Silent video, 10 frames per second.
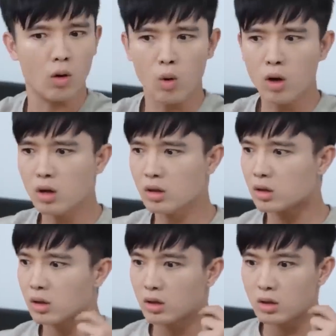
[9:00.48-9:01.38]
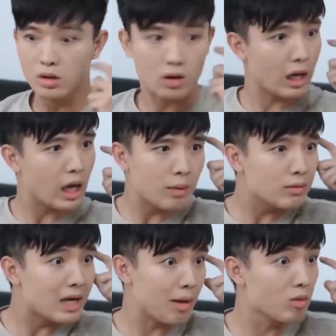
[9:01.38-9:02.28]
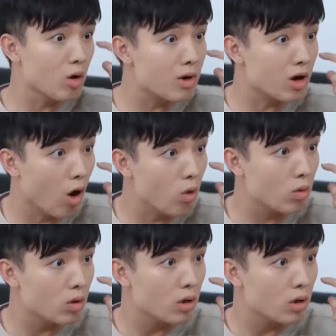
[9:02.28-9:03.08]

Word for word: ủa em là không đúng hả cô